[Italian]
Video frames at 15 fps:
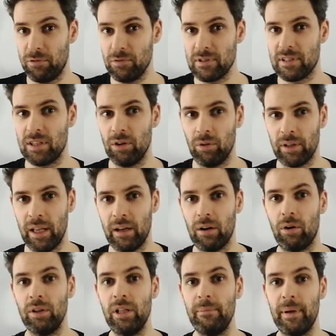funziona
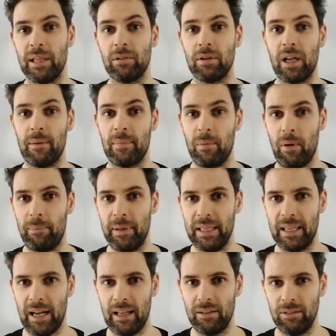con il metodo che abbiamo
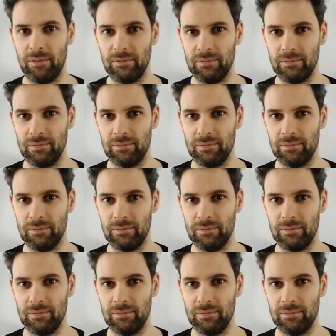applicato.